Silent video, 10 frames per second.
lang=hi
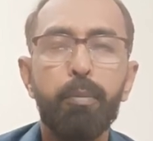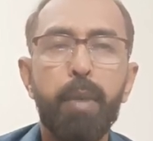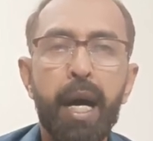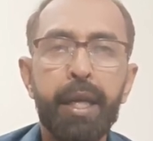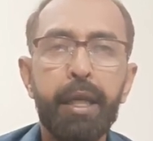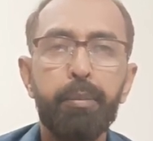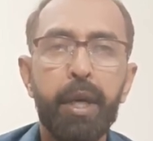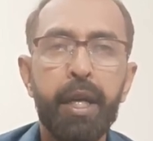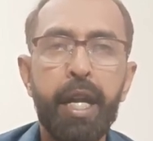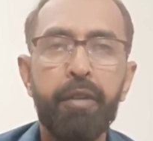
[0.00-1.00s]
बानी
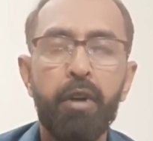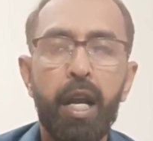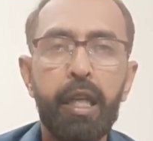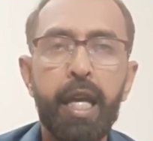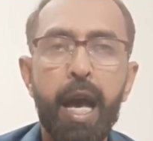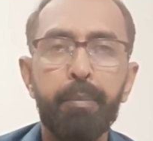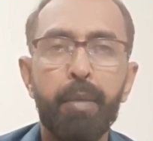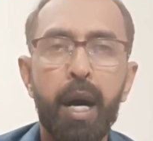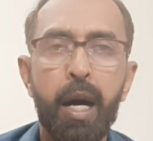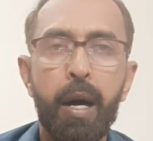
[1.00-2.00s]
बनने वाली है
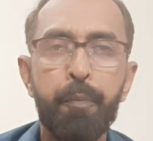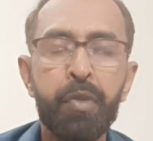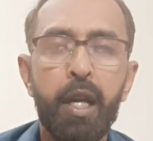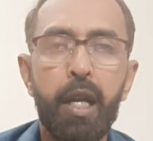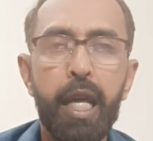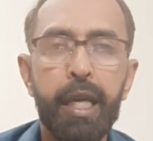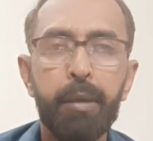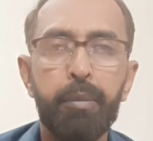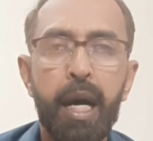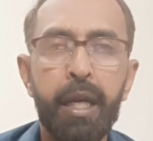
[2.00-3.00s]
माँ
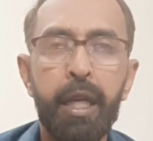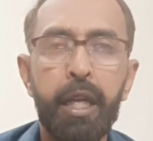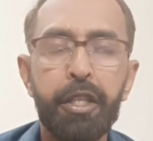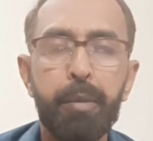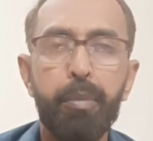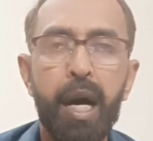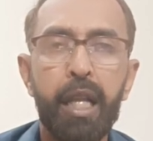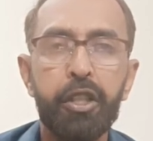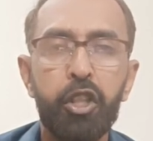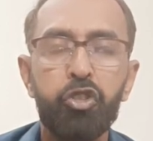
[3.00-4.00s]
लेकिन बानी ने ये
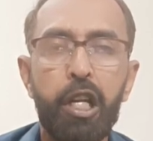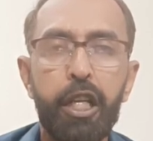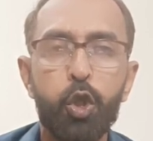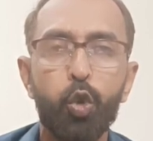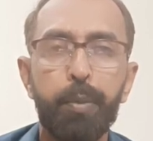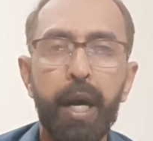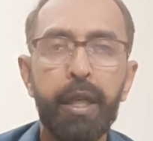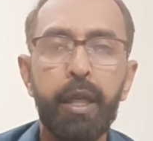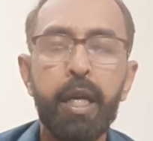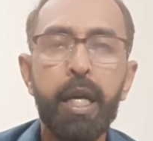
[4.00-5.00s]
बात इसलिए छुपाई